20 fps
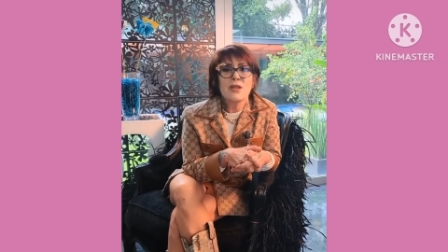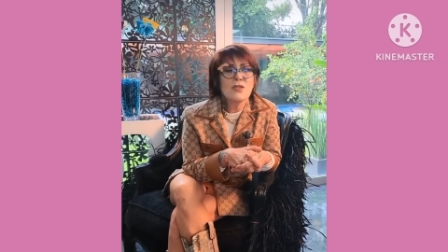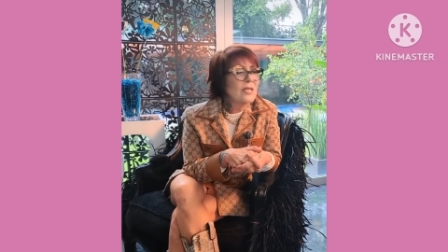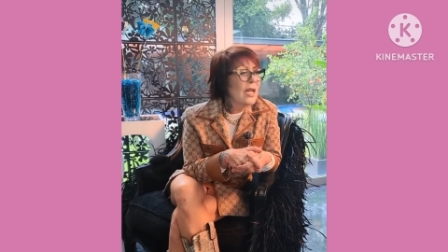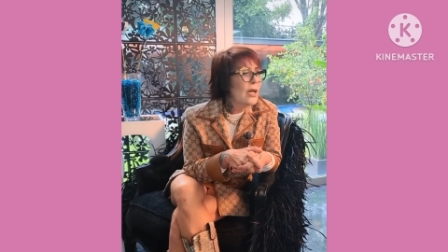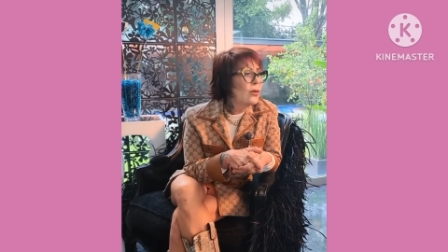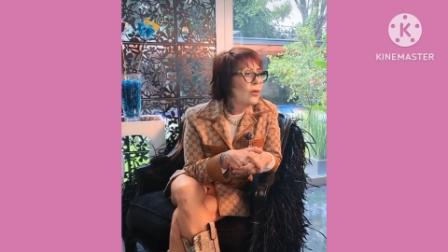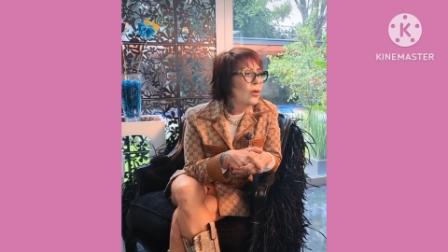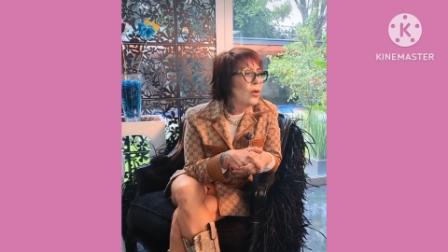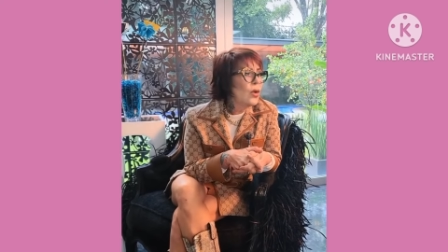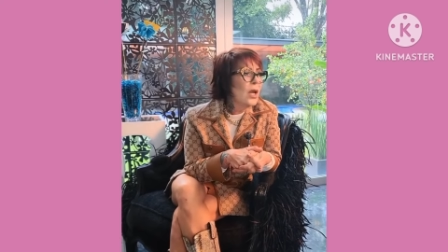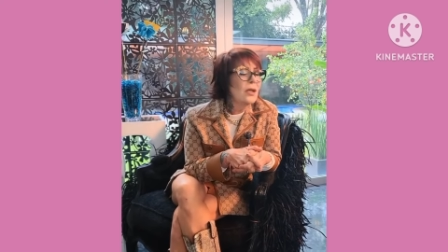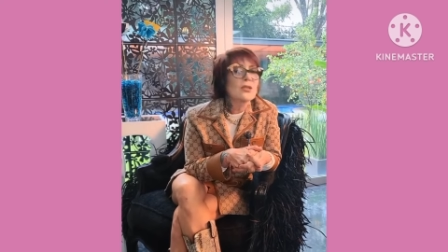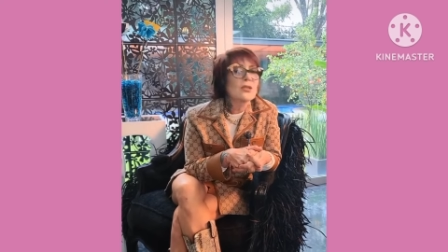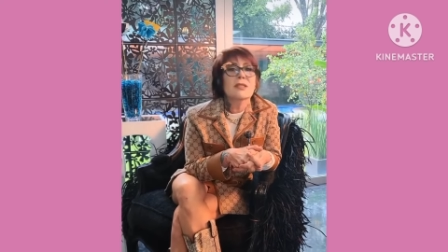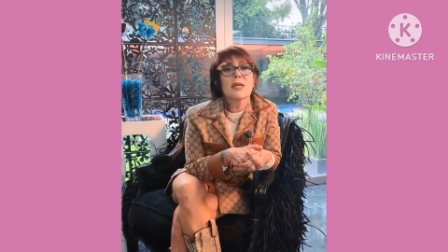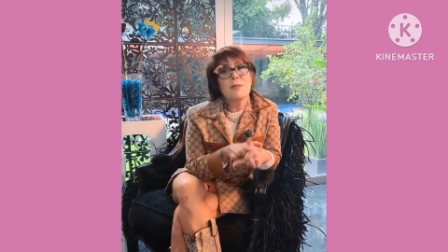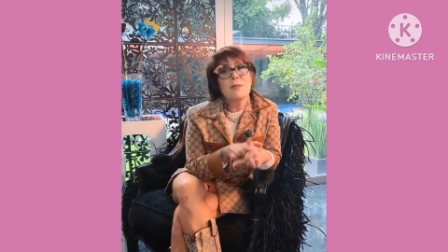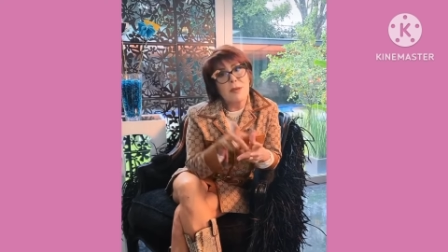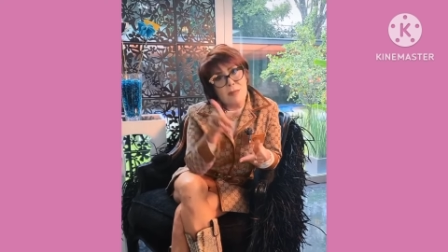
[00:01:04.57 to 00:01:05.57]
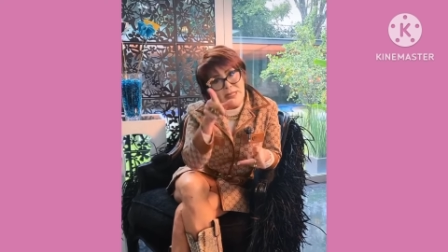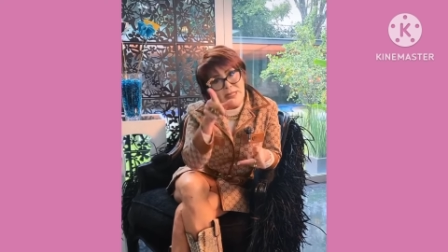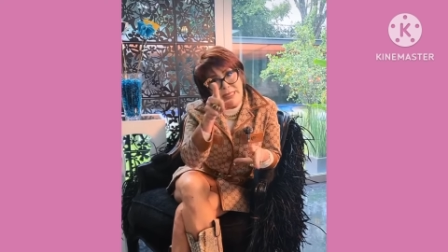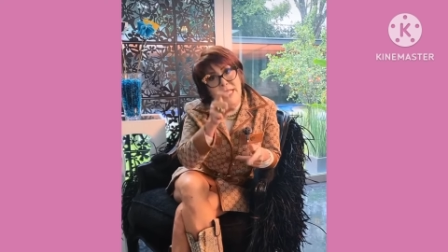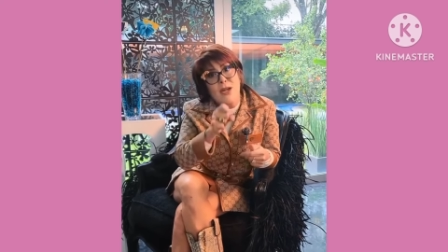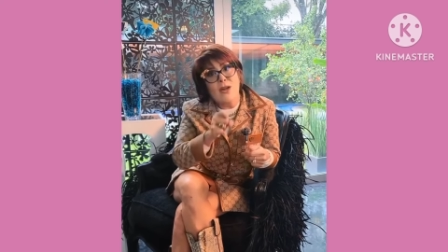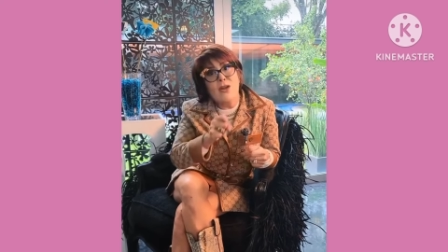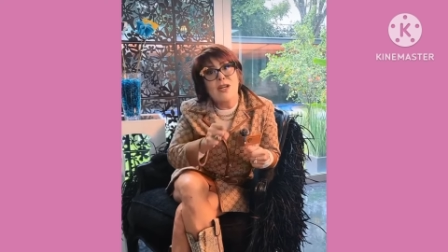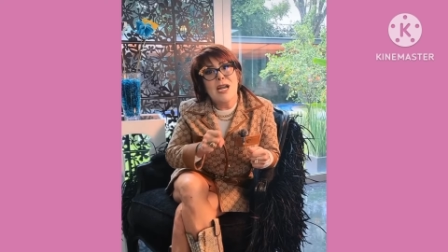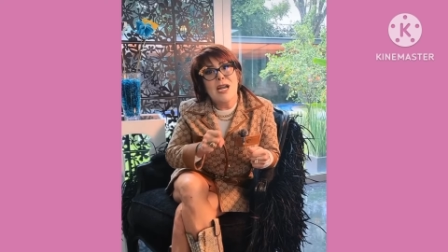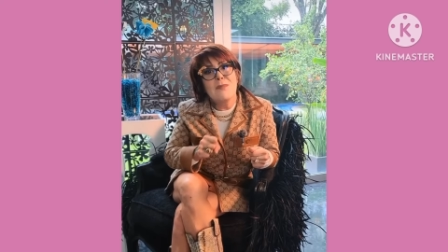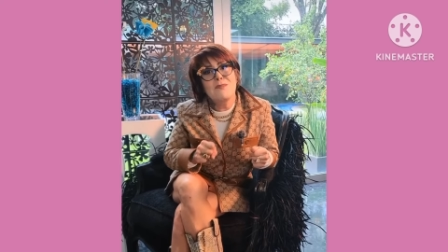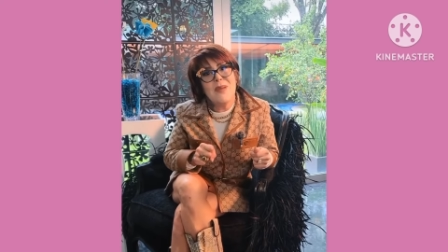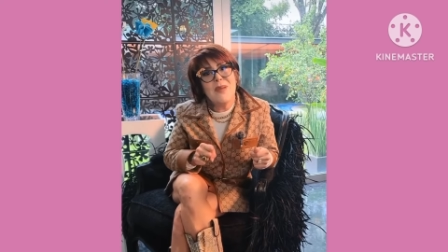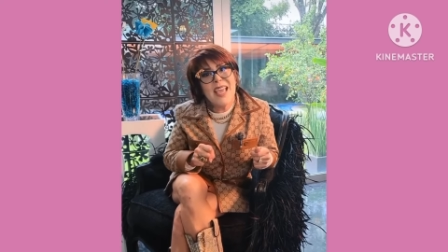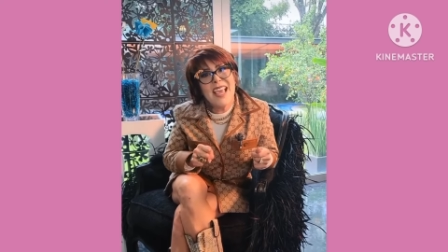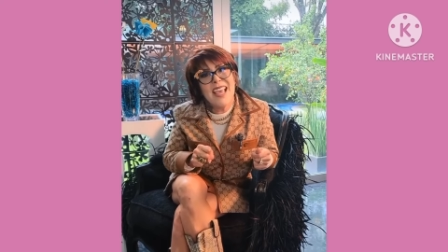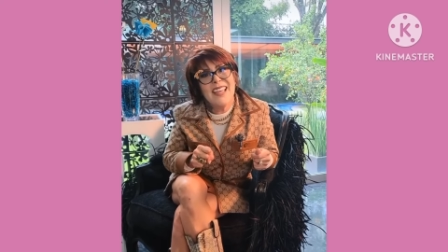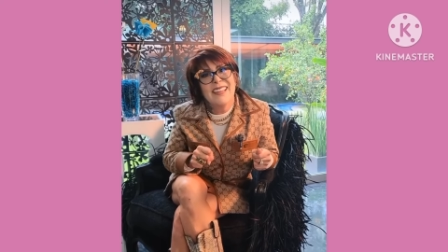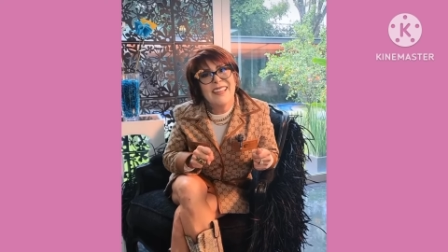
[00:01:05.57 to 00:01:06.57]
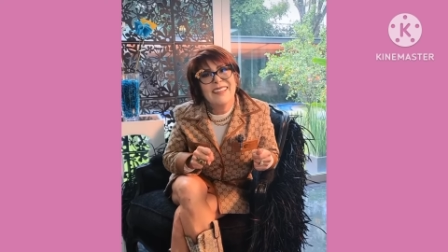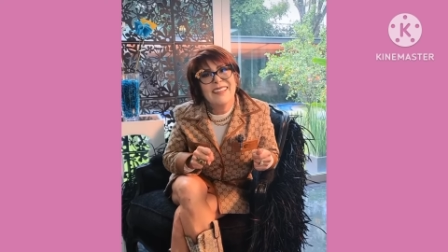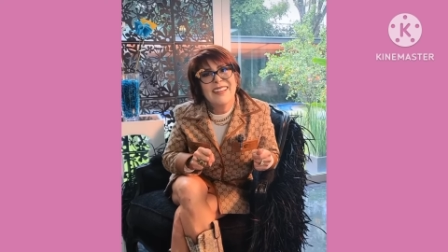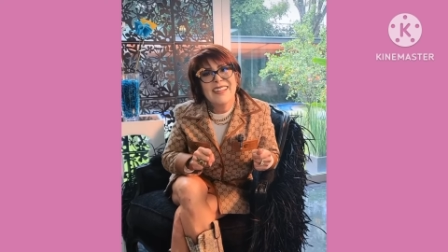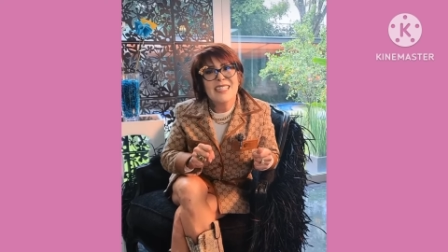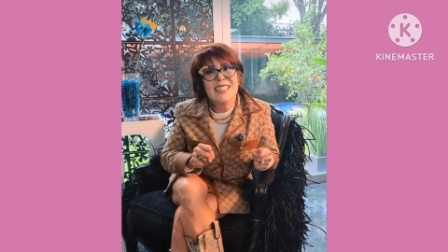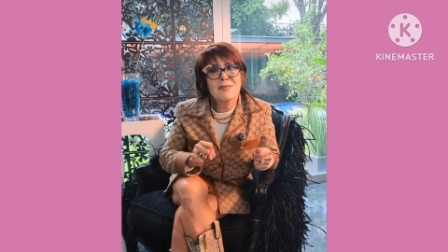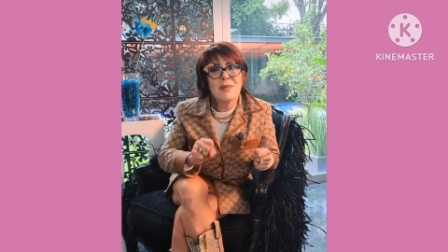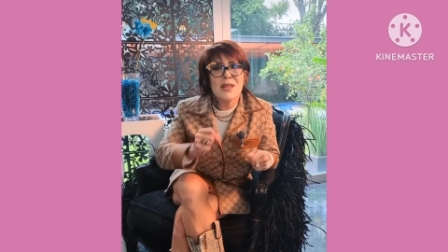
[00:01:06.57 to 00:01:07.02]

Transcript: Y también un saludo a los que me metieron el pie.